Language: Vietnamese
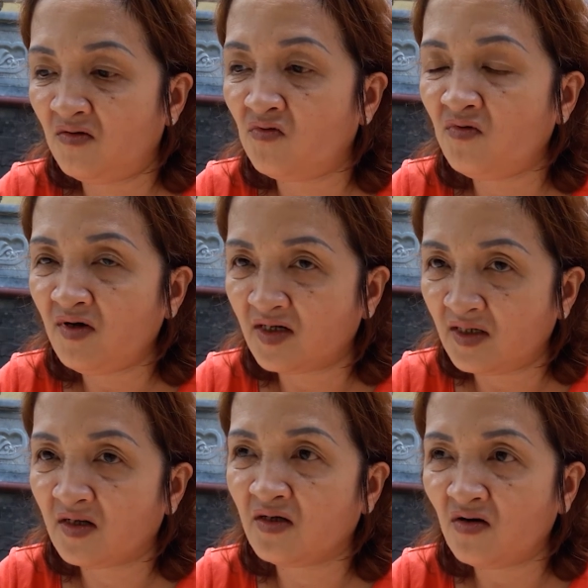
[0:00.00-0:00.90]
cho uống ăn
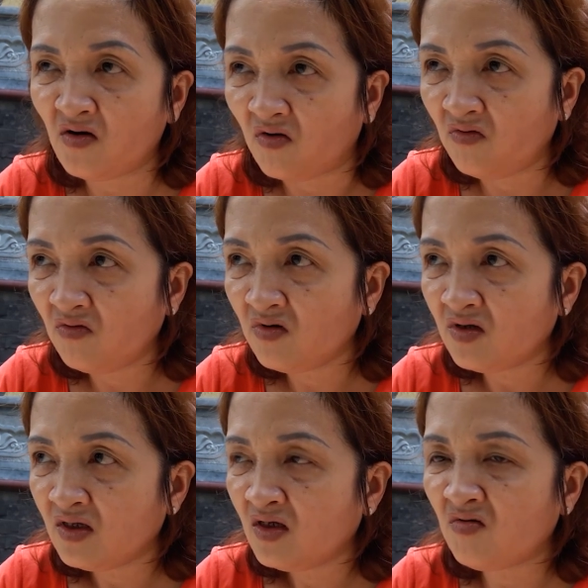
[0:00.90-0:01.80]
thần thì nó ngủ.
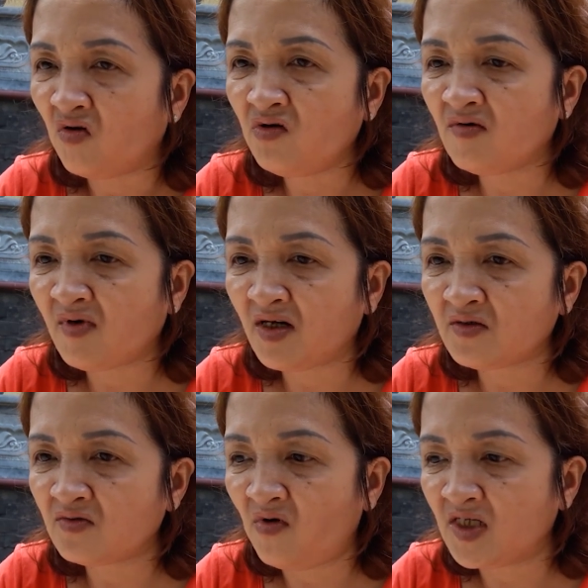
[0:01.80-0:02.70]
Nó ngủ nhưng
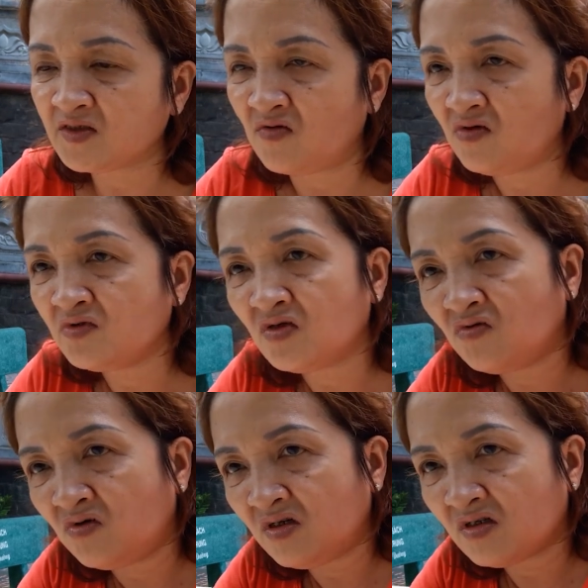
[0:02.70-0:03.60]
mà qua rồi sau nó không chịu
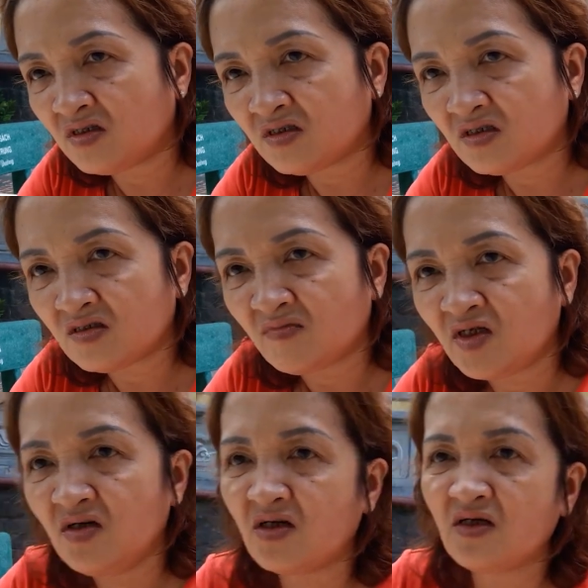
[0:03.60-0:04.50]
uống.
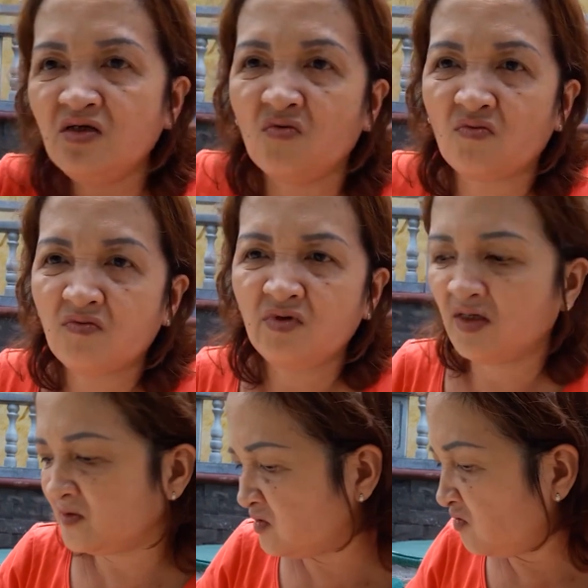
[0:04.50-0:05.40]
Mình đưa ra nó giục, bây
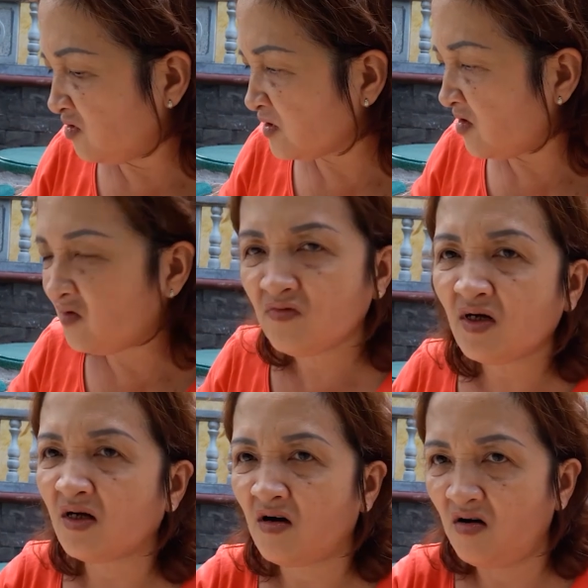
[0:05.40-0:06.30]
giờ thuốc cho nó uống
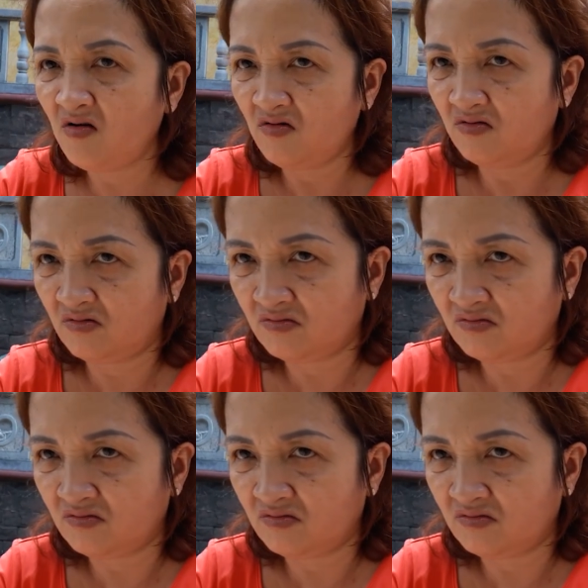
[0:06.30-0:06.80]
rất là khó.